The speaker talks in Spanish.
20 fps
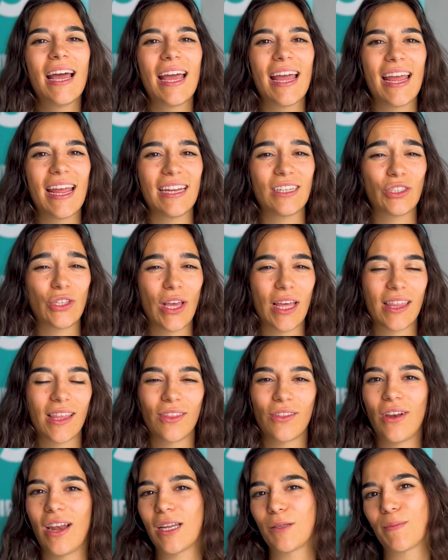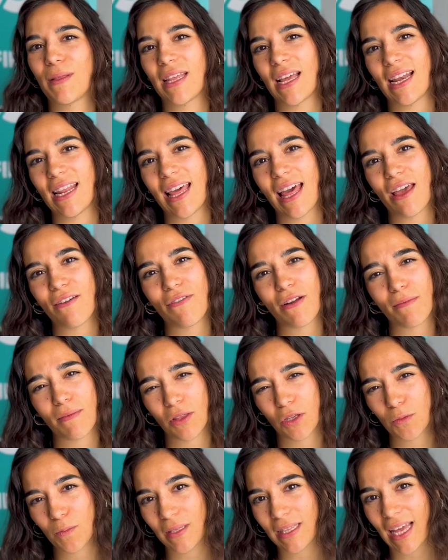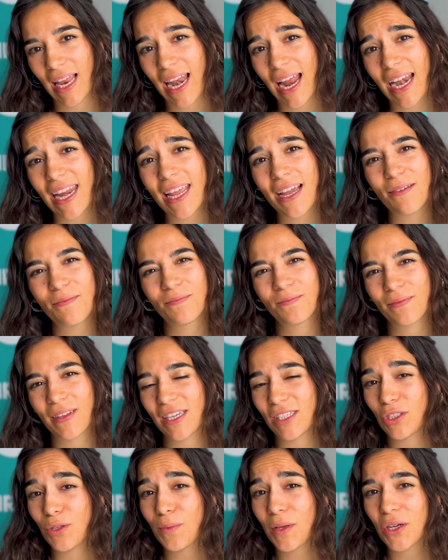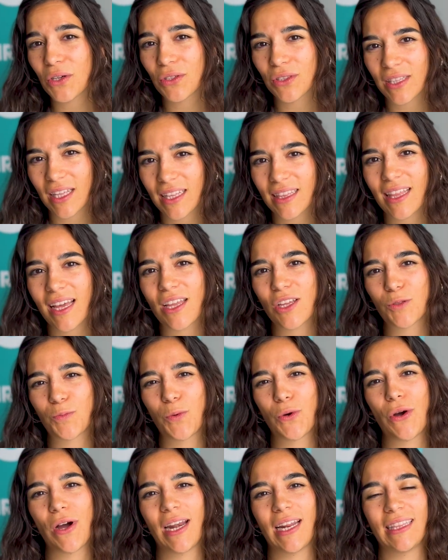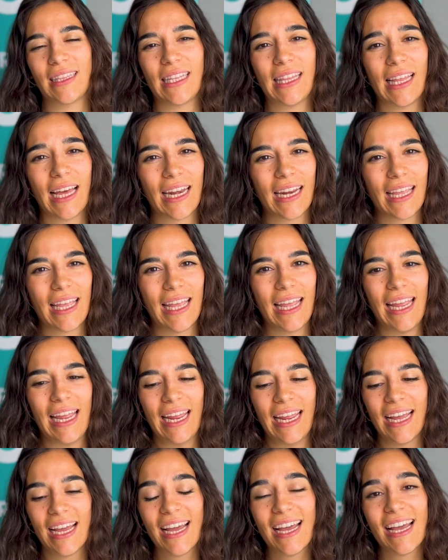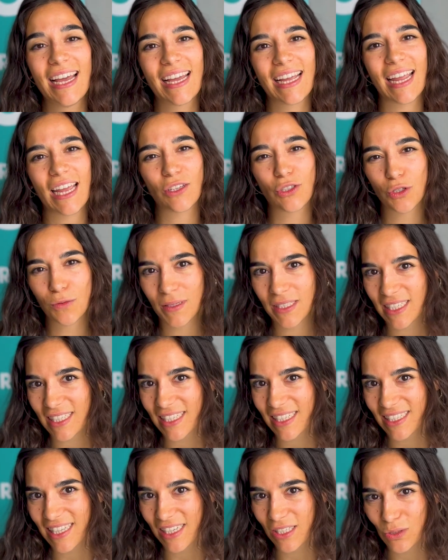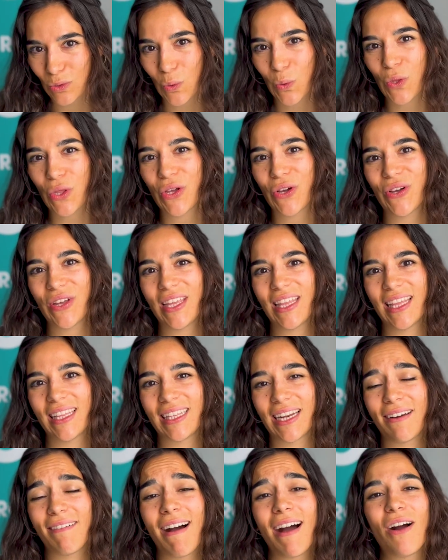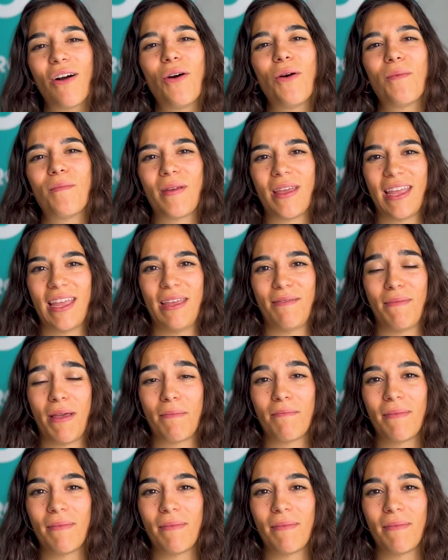estoy haciendo la especialidad de farmacia hospitalaria. Estoy muy contenta y os puedo garantizar que, esos meses de estudio y de trabajo me, han